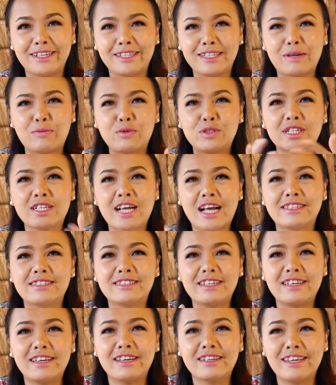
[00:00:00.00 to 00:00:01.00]
แต่ผู้จัดการ
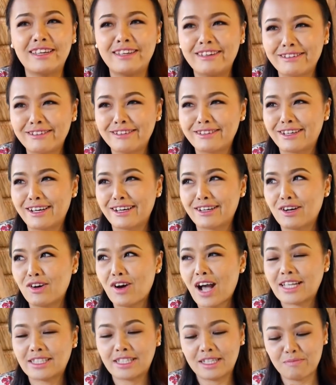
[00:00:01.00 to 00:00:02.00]
เจ๊อยากกินเนื้อก็
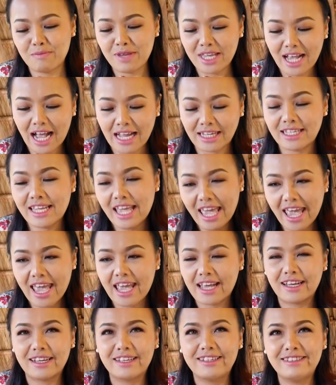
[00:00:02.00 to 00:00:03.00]
อาจจะมีการแย
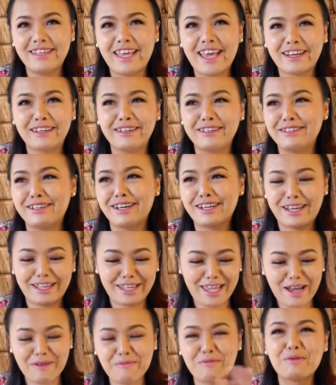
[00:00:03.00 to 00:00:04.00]
กแยกเนื้อกับ
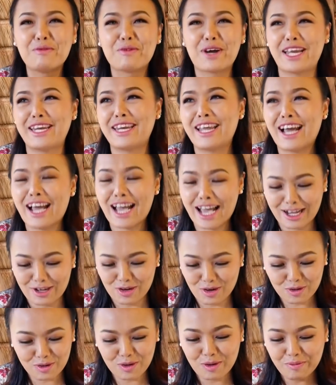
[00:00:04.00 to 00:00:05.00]
แยกหมูกันนะคะ
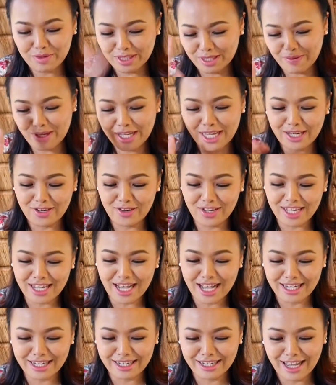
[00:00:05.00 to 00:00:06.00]
ก็ก็ไม่เห็นสั่ง
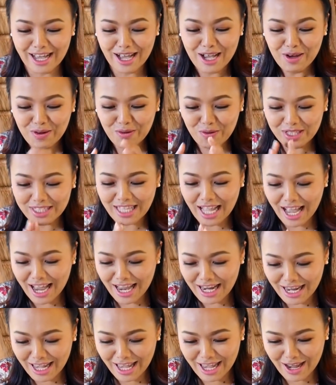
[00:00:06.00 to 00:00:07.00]
เนื้อเลยตา
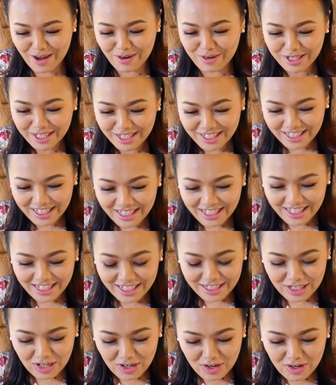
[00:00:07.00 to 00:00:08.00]
ยแล้ว
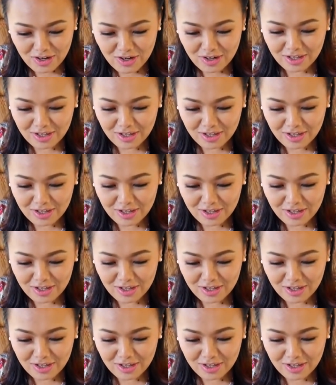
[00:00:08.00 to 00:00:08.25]
ก็